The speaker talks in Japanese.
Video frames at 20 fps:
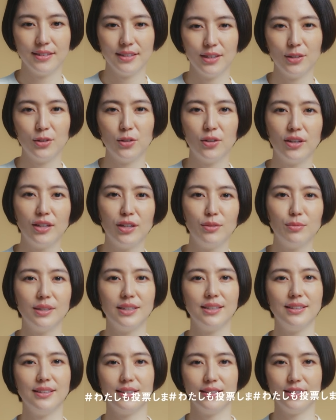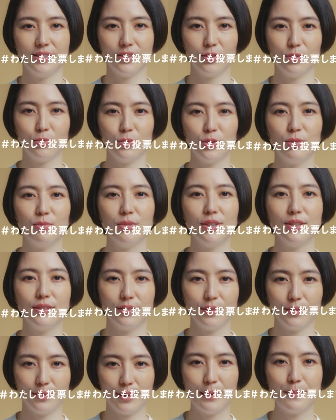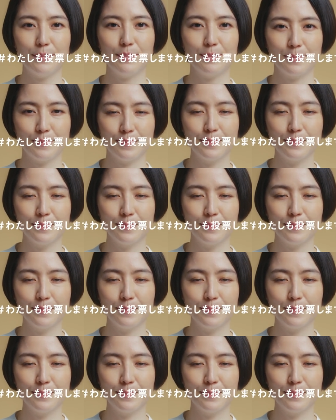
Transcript: 広がればいいなって思いますよね。